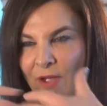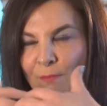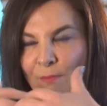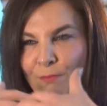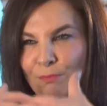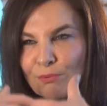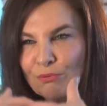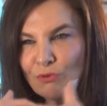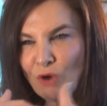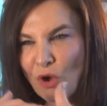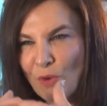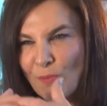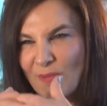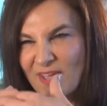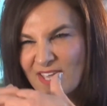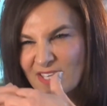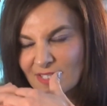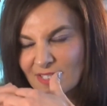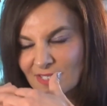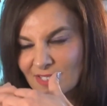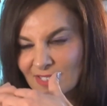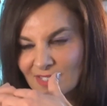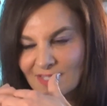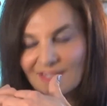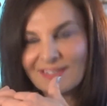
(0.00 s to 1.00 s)
dans une promesse
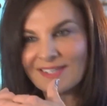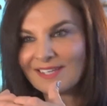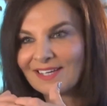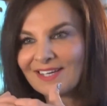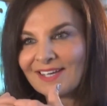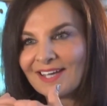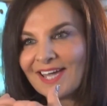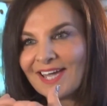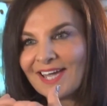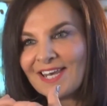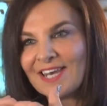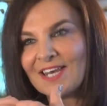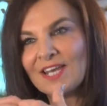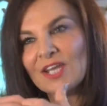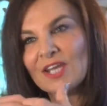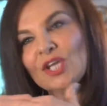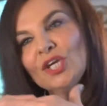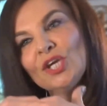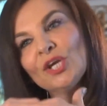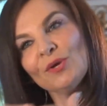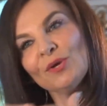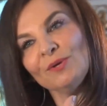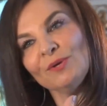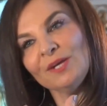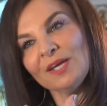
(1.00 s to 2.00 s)
d'union pour toute la
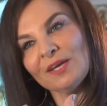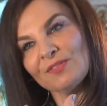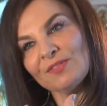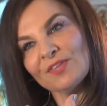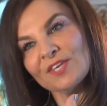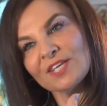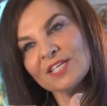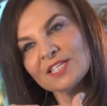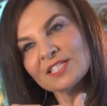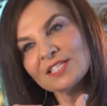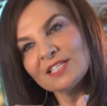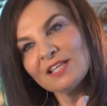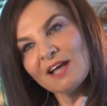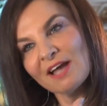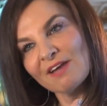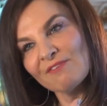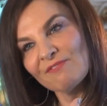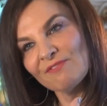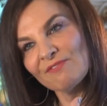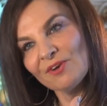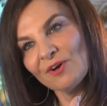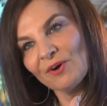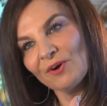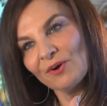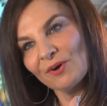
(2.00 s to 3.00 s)
vie et pour le
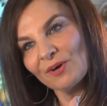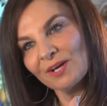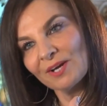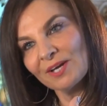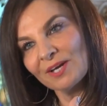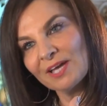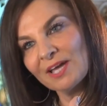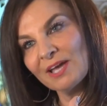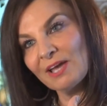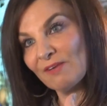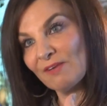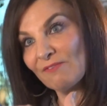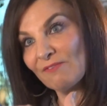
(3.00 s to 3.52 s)
bien des enfants.